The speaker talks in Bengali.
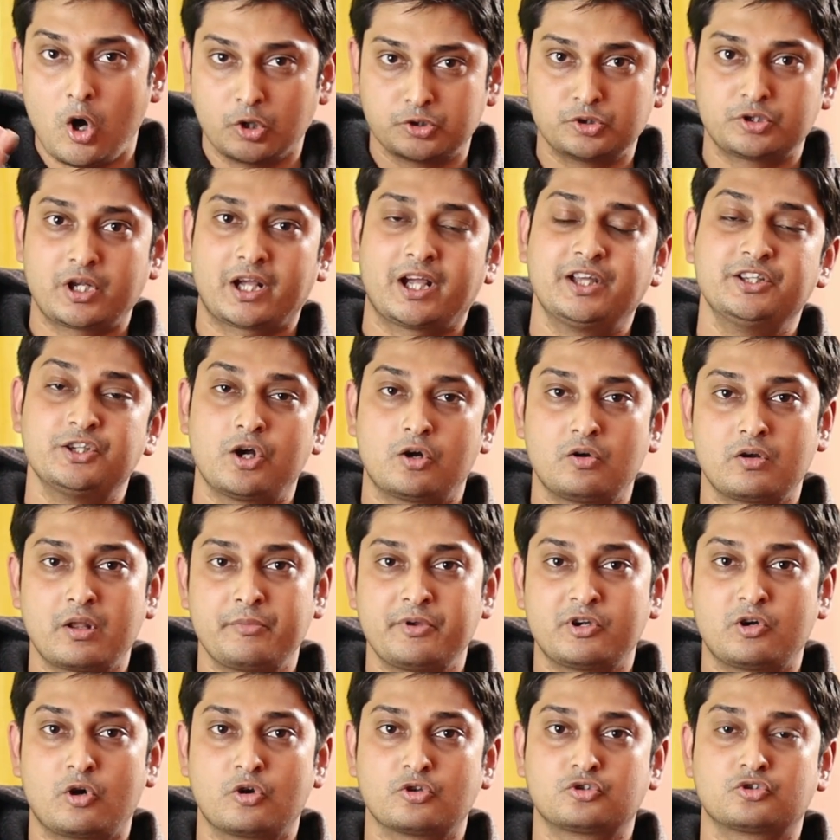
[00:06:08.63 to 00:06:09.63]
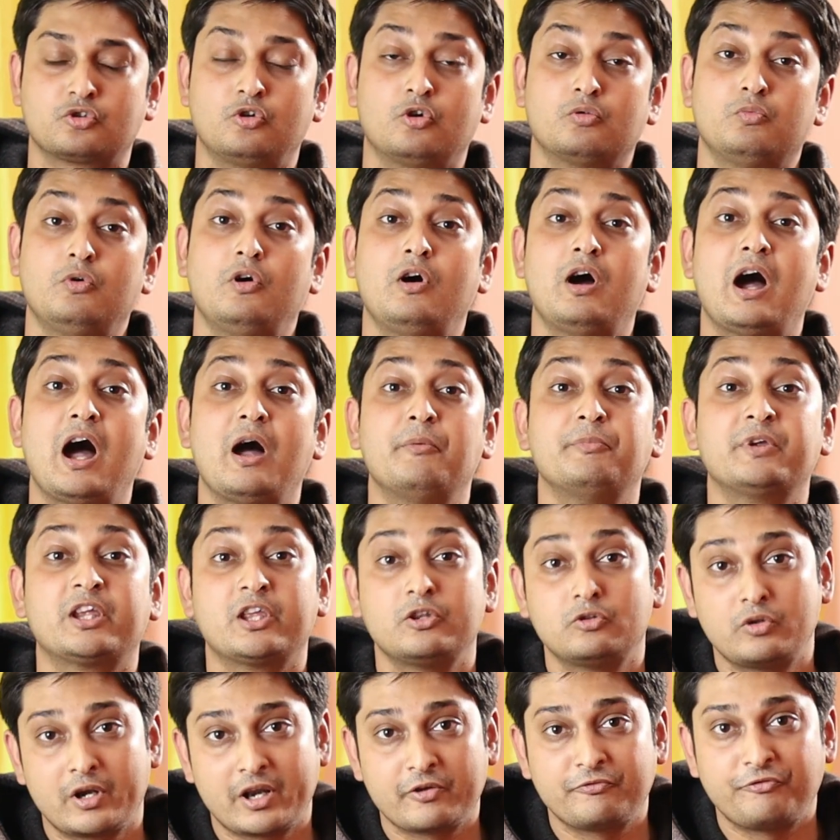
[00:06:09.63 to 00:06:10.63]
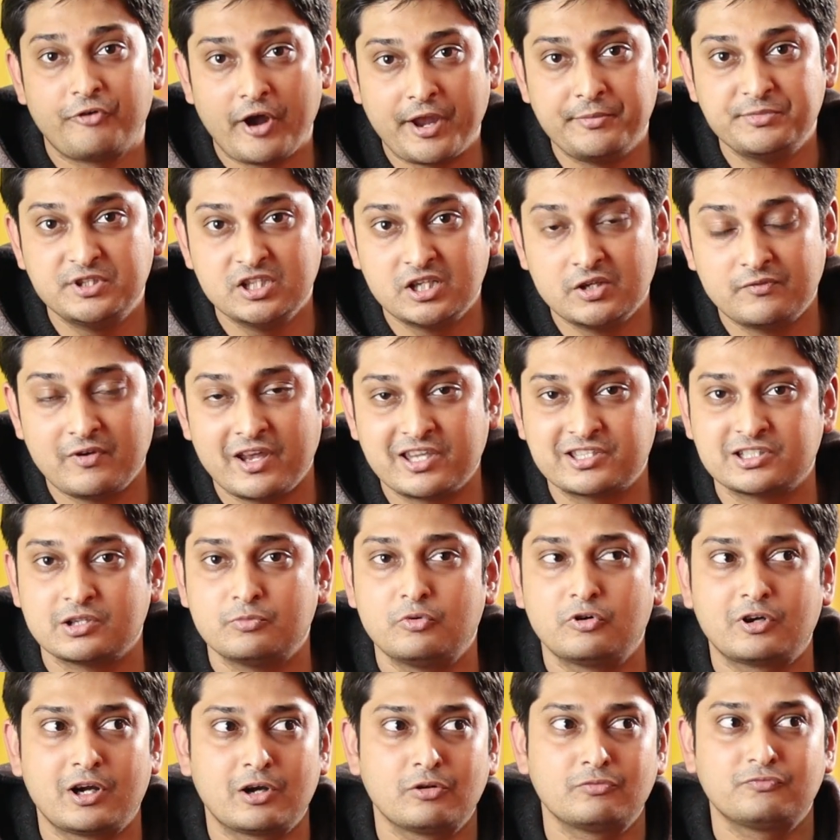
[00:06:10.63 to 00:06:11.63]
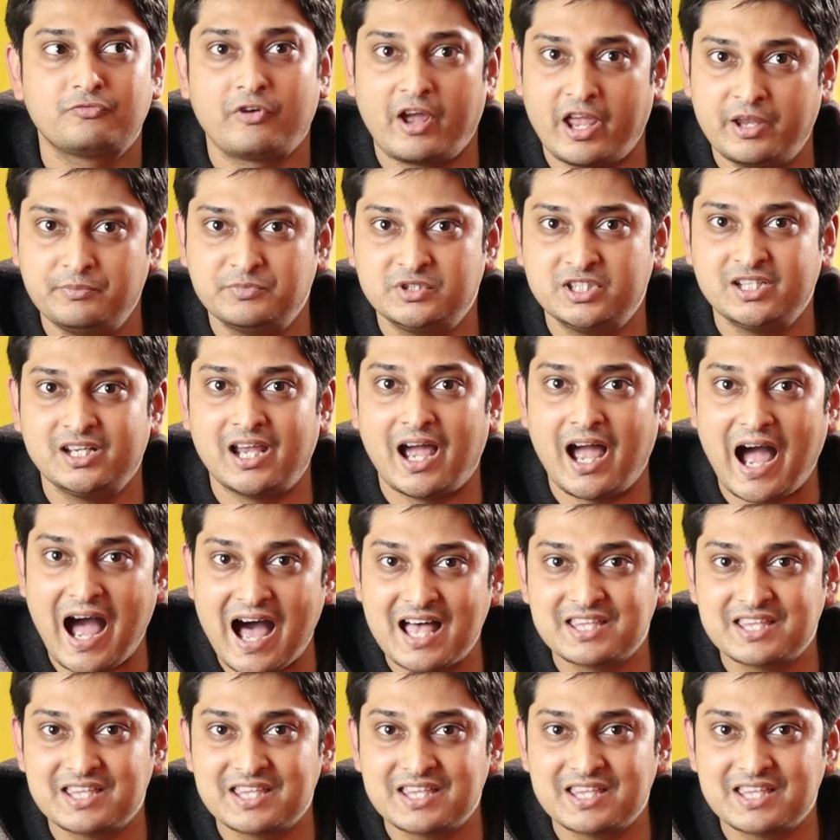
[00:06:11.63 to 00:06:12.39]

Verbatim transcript: অত টাকায় যখন আমি খরচ করব আমি কিন্তু একটা ফাইভ জি ডিভাইস নেবো কারণ ফাইভ জি